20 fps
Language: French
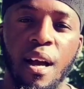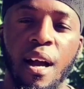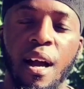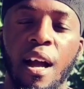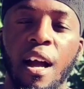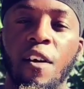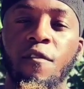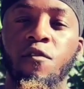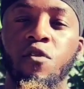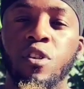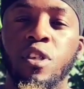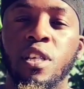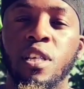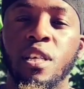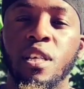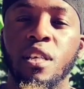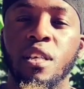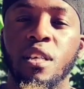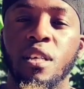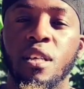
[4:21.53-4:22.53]
a
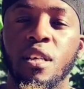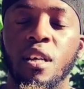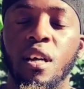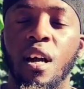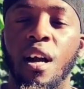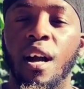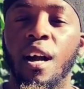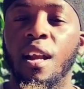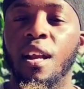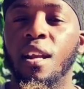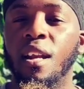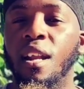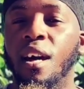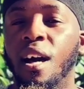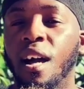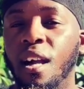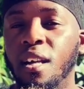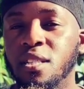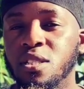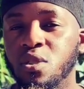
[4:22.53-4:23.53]
invoqué
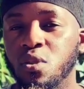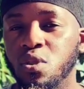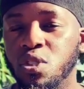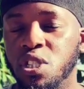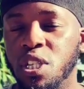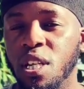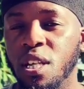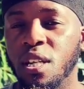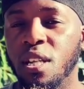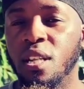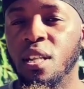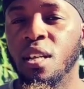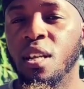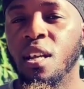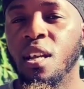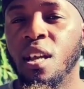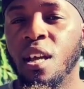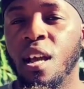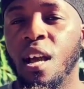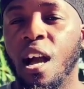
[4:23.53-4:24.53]
Allah
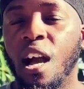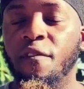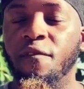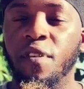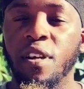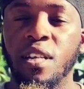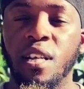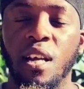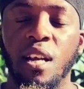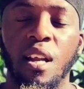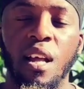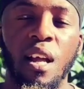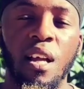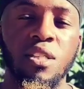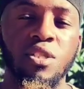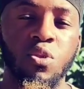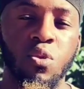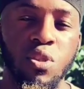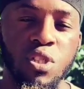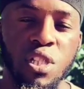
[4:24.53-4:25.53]
afin qu'Allah
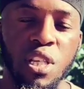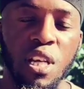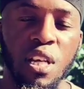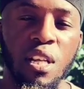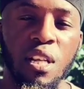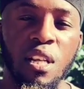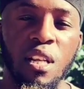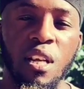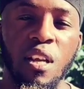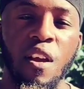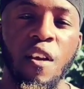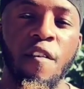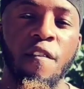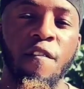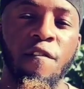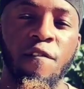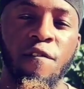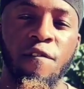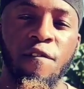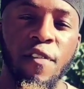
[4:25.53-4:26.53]
Azzawajal
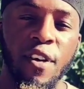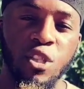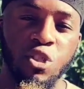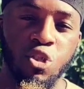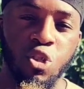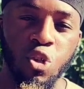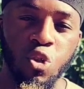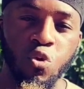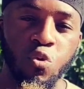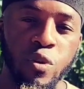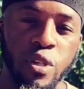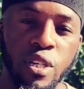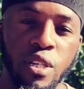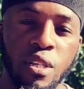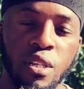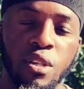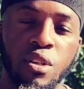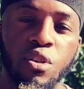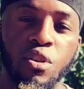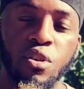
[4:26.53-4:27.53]
fasse de
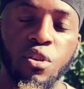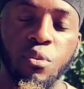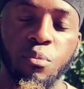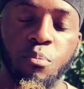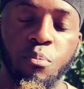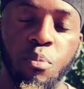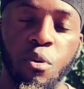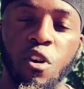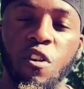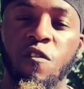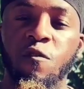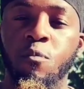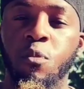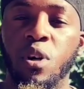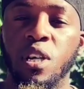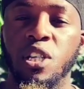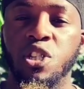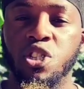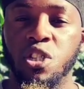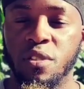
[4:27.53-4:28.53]
lui une preuve
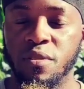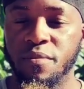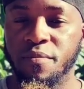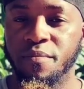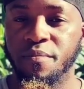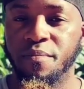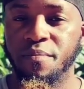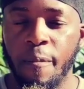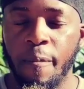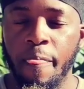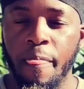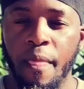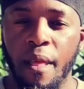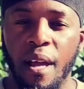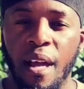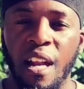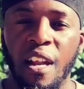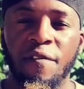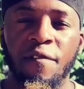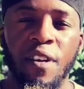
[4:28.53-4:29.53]
pour les gens.
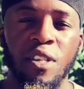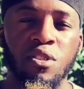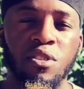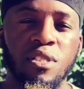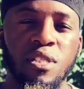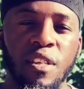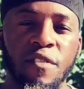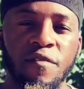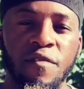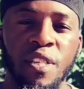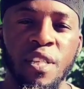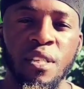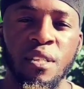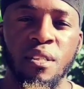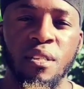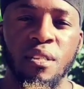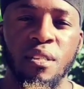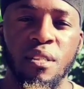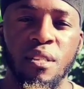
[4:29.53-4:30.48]
À la fin de sa vie,